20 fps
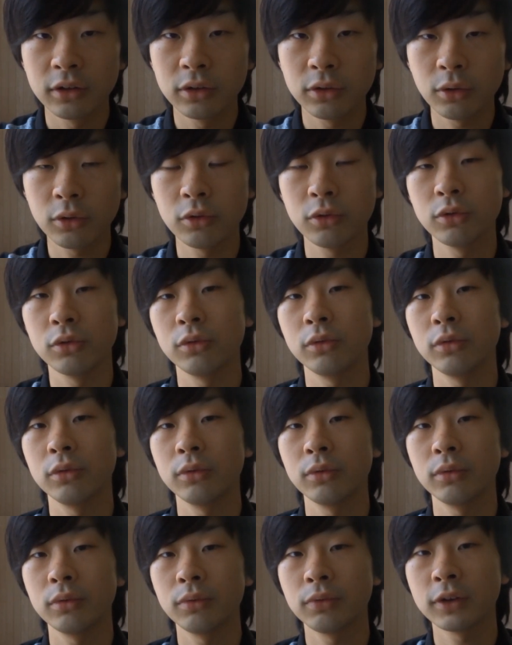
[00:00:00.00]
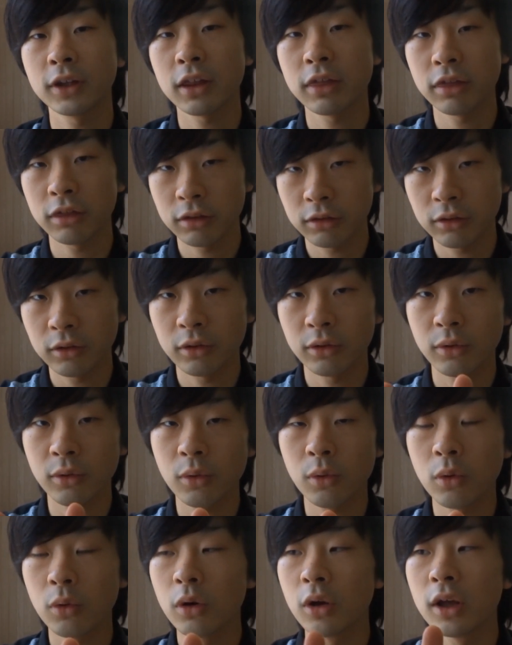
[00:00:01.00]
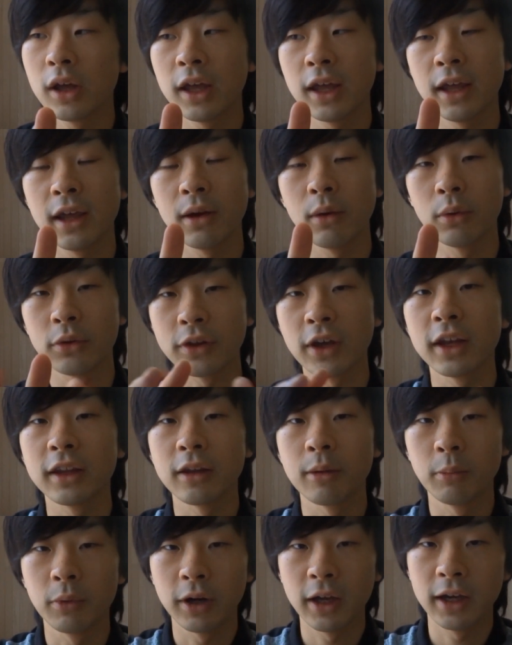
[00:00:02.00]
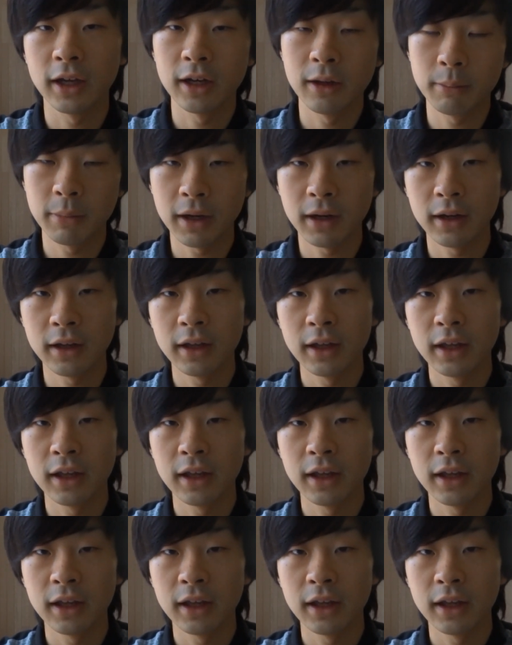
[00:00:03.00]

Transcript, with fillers: という2つを、えー、押さえてもらえれば、